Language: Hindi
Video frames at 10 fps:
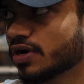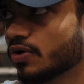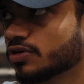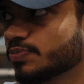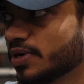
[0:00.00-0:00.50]

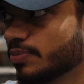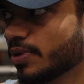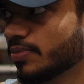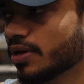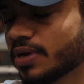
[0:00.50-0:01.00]
वर्कआउट स्प्लिट
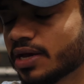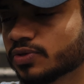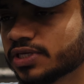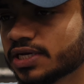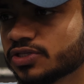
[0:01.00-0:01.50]
पर भी अप्लाई
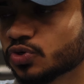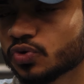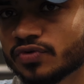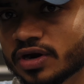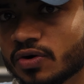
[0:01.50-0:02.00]
होती है
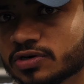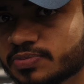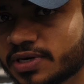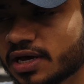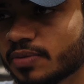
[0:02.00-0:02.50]
जो वर्कआउट
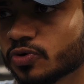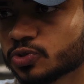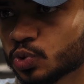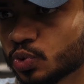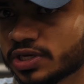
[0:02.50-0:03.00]
स्प्लिट आपको
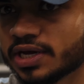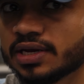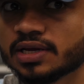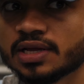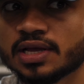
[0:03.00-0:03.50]
सूट
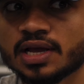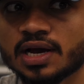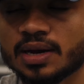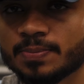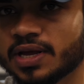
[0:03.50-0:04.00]
करे
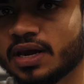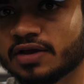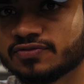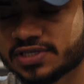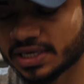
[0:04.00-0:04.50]
आपके
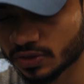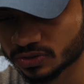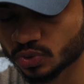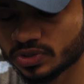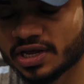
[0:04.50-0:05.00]
लाइफ को
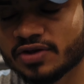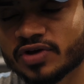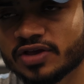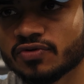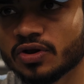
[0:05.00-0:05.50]
सूट करे
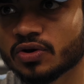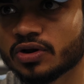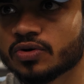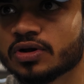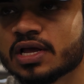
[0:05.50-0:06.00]
वही फॉलो
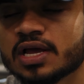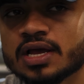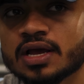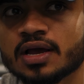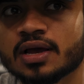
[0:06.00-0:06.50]
करो
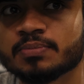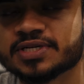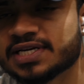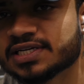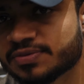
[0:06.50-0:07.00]
पिछले